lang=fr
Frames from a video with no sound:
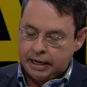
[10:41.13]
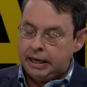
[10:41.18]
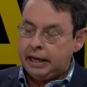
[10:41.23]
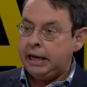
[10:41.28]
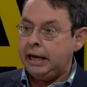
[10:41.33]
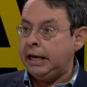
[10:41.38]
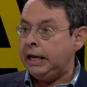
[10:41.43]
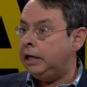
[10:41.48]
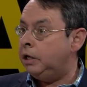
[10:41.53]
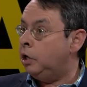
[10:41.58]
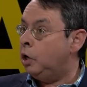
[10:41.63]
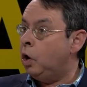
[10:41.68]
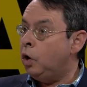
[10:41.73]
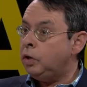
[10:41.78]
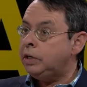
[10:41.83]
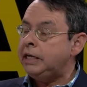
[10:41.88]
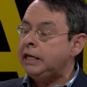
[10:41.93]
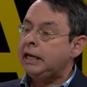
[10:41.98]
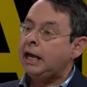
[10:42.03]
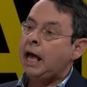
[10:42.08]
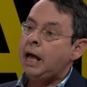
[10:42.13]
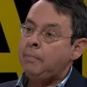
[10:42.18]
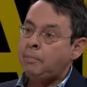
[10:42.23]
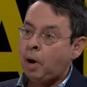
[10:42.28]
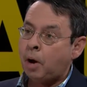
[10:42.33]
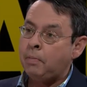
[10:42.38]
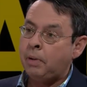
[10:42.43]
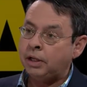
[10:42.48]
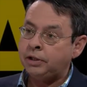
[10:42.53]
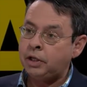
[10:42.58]
Et l'un des grands
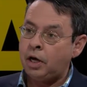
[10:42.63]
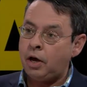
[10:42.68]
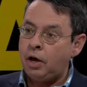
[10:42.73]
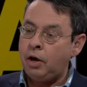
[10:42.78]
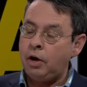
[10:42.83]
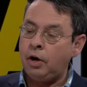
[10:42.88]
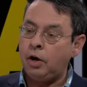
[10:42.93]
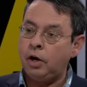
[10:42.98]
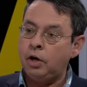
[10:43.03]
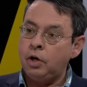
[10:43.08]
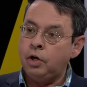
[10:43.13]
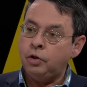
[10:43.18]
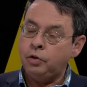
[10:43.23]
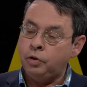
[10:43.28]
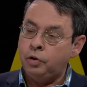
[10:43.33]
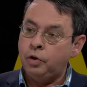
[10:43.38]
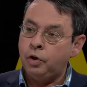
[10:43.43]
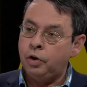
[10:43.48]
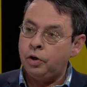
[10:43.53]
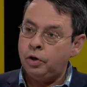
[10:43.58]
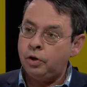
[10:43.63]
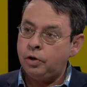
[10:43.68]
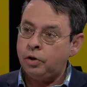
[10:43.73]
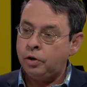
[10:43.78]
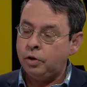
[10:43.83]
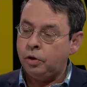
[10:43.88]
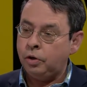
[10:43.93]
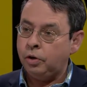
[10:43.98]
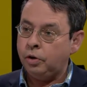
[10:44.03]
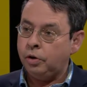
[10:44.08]
promoteurs
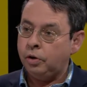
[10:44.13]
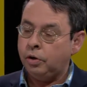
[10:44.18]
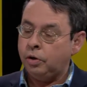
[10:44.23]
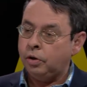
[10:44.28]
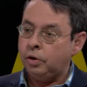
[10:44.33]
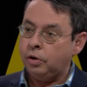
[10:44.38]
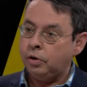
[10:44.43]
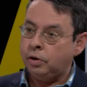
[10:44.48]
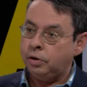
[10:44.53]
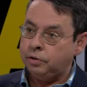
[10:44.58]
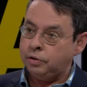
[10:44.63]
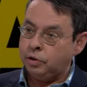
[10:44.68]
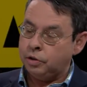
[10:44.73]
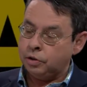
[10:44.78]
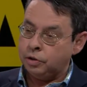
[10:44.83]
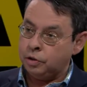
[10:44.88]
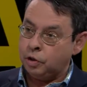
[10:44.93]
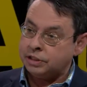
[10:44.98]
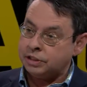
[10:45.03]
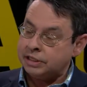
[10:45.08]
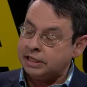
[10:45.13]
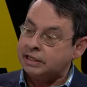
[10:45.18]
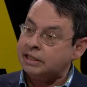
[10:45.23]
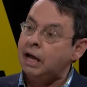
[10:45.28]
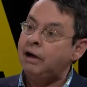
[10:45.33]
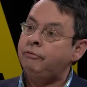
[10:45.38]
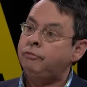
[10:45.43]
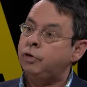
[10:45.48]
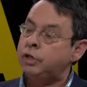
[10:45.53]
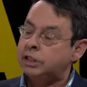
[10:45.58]
euh, de, de, cet
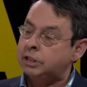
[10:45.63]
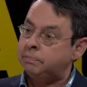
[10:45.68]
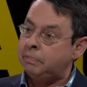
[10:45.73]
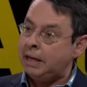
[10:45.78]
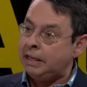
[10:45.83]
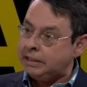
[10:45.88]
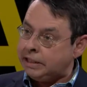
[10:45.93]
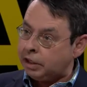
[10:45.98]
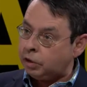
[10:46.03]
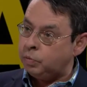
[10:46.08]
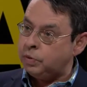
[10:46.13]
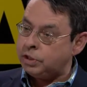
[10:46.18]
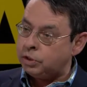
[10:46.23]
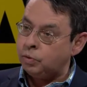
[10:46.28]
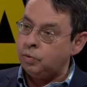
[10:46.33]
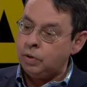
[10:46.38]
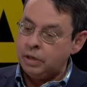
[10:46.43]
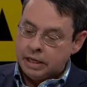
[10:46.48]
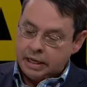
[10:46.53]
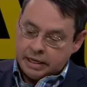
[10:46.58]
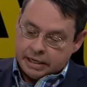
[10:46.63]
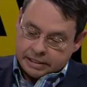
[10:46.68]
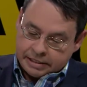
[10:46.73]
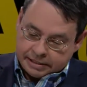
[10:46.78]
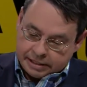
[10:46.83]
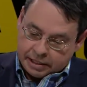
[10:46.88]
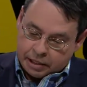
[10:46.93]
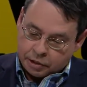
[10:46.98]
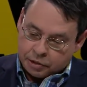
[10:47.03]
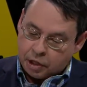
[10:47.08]
enfouissement des ruisseaux,
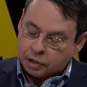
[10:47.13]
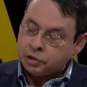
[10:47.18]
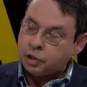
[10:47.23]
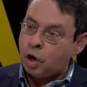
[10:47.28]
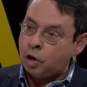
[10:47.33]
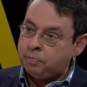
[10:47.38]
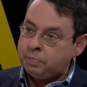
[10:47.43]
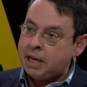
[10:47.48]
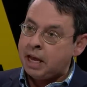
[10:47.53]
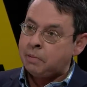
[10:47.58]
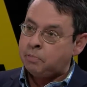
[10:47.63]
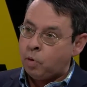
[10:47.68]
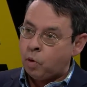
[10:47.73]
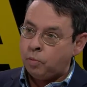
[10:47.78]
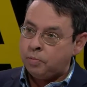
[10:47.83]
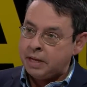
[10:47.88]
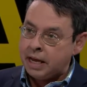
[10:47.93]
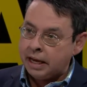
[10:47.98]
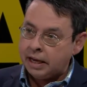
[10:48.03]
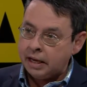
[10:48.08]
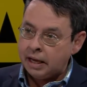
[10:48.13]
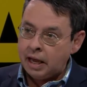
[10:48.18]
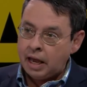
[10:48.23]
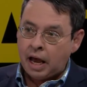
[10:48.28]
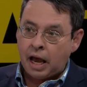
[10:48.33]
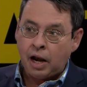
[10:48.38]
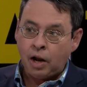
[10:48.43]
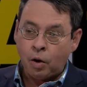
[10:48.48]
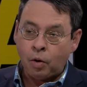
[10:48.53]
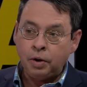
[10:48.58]
c'est le docteur Pierre Beaubien.
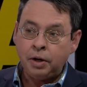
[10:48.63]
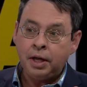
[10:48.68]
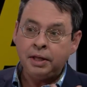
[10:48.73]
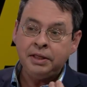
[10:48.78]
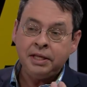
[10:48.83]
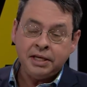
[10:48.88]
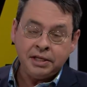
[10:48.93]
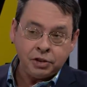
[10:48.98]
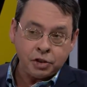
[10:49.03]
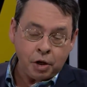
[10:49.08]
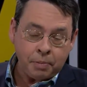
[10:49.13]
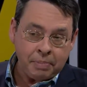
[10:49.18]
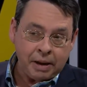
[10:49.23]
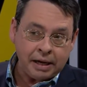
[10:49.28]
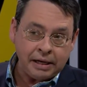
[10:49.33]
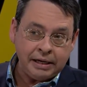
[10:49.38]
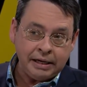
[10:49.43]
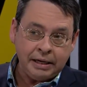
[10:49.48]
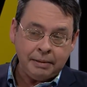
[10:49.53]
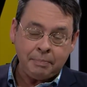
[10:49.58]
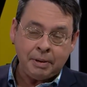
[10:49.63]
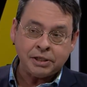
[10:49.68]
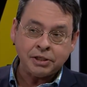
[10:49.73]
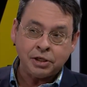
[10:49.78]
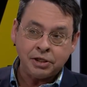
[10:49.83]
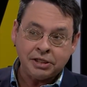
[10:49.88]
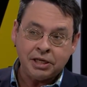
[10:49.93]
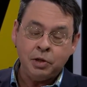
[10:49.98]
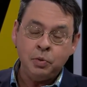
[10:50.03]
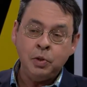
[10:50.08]
Alors, on a déjà parlé, parce que
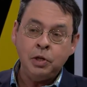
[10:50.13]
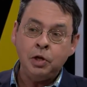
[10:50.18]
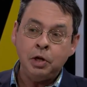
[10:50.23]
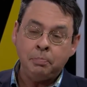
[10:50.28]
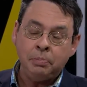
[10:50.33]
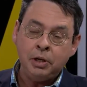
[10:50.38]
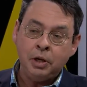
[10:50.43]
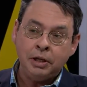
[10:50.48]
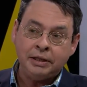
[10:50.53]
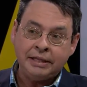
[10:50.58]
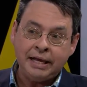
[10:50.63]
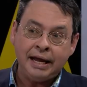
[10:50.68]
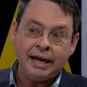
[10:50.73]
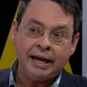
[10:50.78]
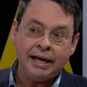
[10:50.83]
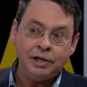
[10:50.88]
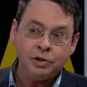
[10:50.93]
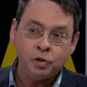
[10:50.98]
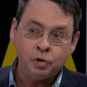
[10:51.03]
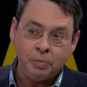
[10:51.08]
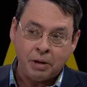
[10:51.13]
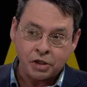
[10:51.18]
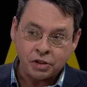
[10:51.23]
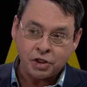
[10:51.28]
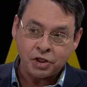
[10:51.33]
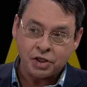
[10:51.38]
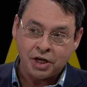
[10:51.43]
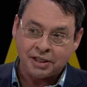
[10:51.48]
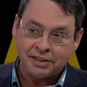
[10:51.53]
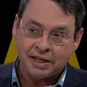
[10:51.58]
c'est lui le, terrain du marché
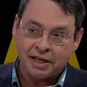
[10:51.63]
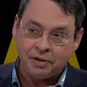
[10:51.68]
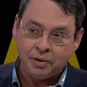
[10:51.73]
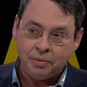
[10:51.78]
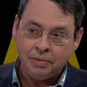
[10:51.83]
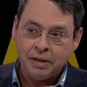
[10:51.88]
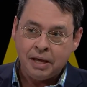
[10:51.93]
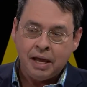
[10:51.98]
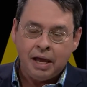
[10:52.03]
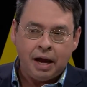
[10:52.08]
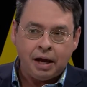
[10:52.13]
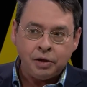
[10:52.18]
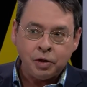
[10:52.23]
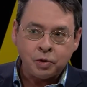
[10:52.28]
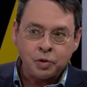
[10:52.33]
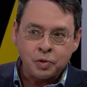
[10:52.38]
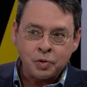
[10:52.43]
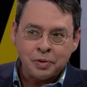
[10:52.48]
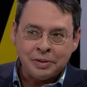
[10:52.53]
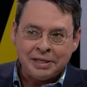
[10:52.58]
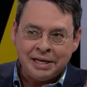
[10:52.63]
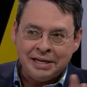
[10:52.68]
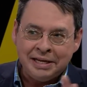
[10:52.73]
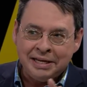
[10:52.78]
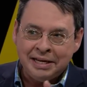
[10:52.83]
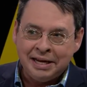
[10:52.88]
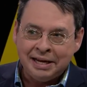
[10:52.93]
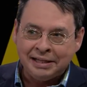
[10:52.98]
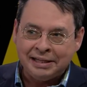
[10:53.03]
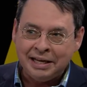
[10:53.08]
Jean Talon. Ah, il y a toujours des
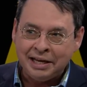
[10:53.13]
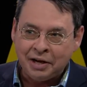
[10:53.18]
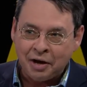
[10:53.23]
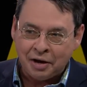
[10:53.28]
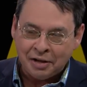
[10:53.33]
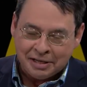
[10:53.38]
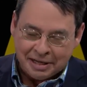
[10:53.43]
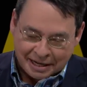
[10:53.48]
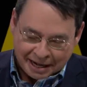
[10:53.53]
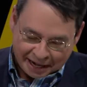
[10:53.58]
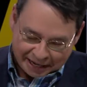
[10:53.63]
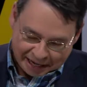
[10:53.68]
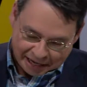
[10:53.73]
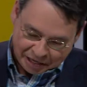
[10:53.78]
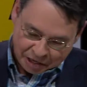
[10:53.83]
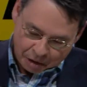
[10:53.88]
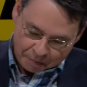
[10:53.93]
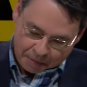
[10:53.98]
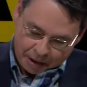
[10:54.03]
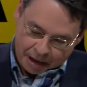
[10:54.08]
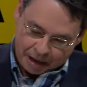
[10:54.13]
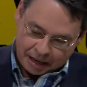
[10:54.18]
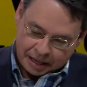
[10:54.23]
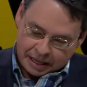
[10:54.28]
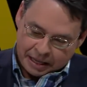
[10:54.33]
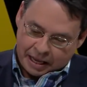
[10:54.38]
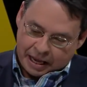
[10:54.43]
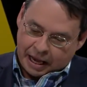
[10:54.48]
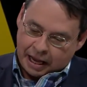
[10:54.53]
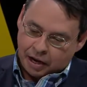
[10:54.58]
liens entre les chroniques en quelque part.
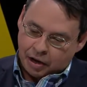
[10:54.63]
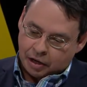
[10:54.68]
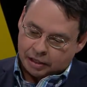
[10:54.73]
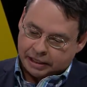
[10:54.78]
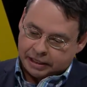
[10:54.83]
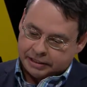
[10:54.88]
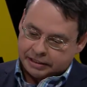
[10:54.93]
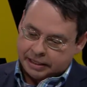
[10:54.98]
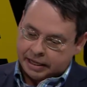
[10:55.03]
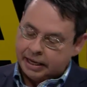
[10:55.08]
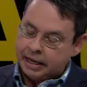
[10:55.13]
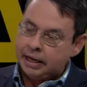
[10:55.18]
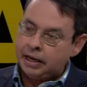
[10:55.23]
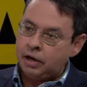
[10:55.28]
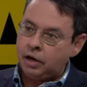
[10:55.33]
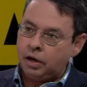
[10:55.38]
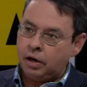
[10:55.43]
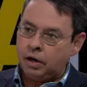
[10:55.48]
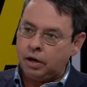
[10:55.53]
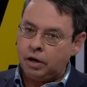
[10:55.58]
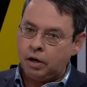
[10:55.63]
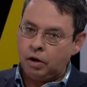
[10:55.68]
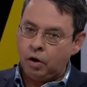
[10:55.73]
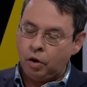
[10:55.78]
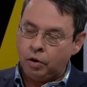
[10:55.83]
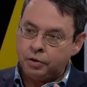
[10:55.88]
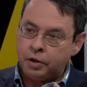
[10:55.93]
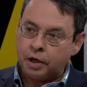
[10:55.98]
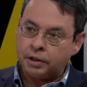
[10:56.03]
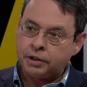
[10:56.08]
Alors, qui était euh,
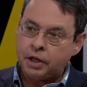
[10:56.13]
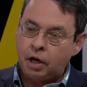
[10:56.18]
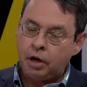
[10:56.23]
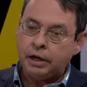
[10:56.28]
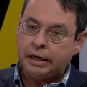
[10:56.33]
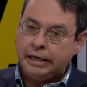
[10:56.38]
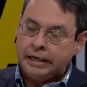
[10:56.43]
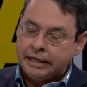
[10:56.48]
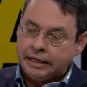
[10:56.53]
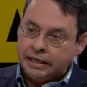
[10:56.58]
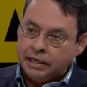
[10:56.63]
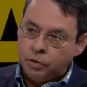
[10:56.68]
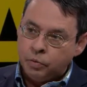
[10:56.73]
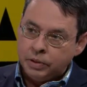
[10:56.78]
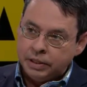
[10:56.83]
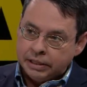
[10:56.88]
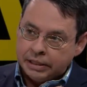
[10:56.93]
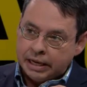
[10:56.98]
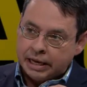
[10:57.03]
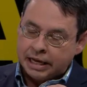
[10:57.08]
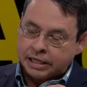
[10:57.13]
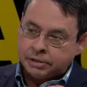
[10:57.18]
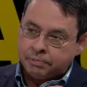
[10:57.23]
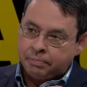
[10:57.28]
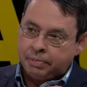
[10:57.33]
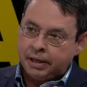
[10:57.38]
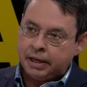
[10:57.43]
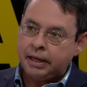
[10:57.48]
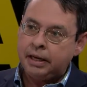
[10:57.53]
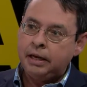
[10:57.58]
un docteur et qui, lui,
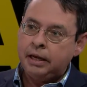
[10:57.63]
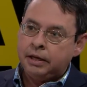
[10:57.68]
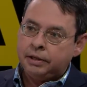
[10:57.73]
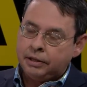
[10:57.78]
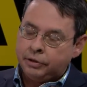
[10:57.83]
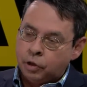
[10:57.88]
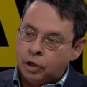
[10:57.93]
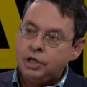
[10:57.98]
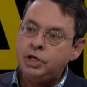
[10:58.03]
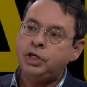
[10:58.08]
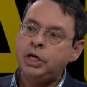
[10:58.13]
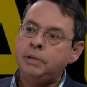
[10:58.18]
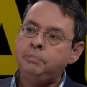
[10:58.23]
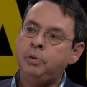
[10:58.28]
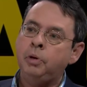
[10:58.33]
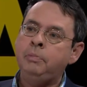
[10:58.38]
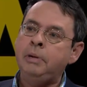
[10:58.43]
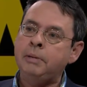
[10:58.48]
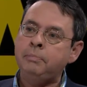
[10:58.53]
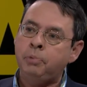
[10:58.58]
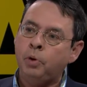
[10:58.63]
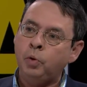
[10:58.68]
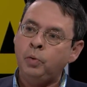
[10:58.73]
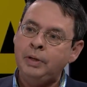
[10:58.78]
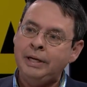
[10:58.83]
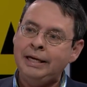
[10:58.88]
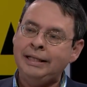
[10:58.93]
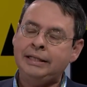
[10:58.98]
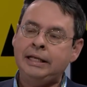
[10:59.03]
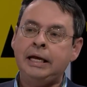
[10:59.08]
l'aspect de l'hygiène publique, pour
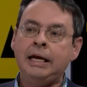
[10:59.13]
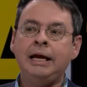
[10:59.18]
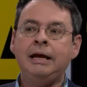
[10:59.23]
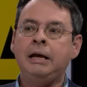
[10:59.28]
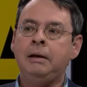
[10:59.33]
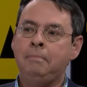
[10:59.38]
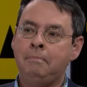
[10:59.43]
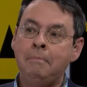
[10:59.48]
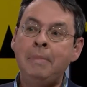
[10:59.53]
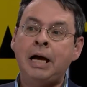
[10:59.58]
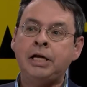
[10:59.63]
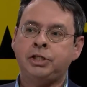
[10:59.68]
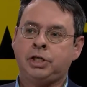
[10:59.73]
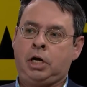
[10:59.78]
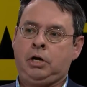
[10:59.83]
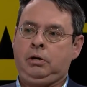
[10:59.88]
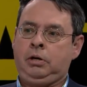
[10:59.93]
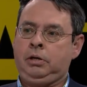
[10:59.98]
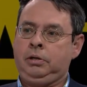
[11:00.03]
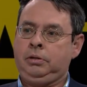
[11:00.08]
lui, était majeur.